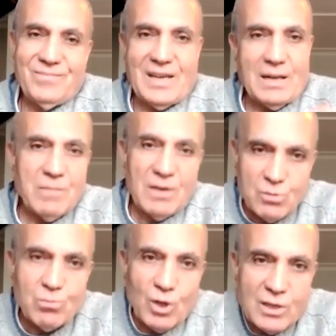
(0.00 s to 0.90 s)
Yani
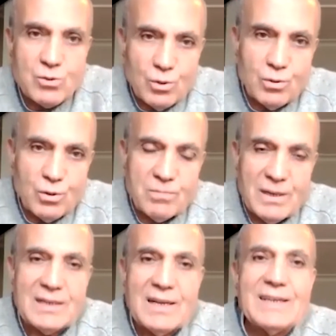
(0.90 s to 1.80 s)
maksimum olanı söylüyorum
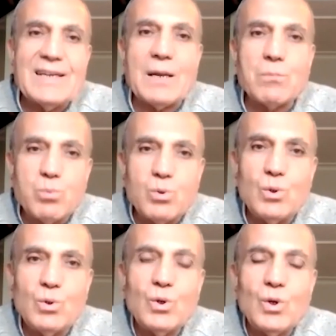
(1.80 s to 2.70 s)
ben. Yani
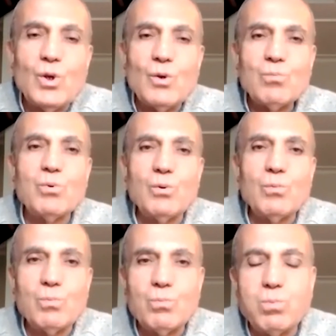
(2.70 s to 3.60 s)
bu
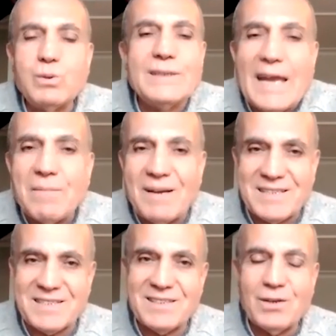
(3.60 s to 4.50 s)
bu bu
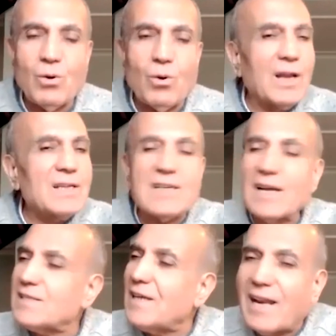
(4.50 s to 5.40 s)
değmez.
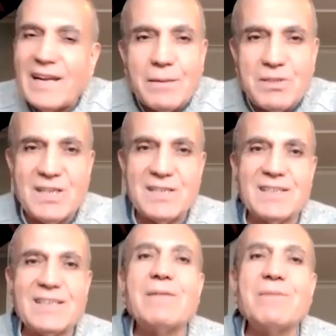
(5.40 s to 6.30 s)
Alacağınız herhangi bir şey
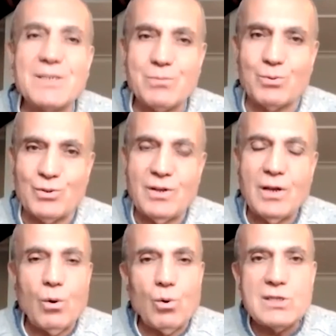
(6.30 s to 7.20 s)
için değmez bu.
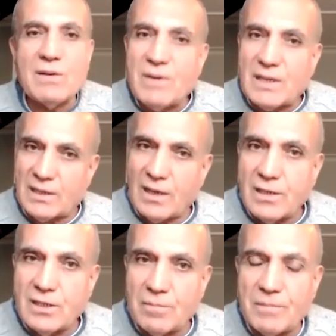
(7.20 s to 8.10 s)
O yüzden
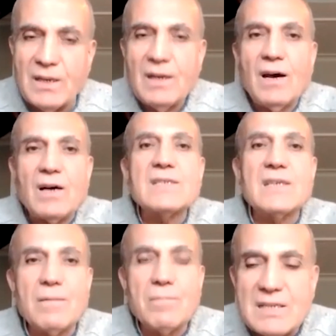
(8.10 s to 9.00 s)
fedakarlık yapmak
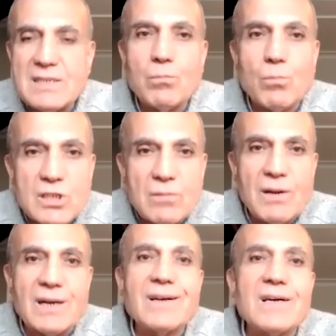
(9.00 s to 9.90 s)
aslında bence
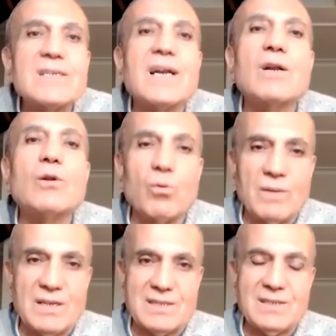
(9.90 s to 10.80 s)
boşanmaların kazananı
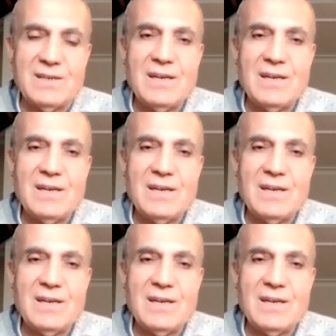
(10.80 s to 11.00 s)
olmaz.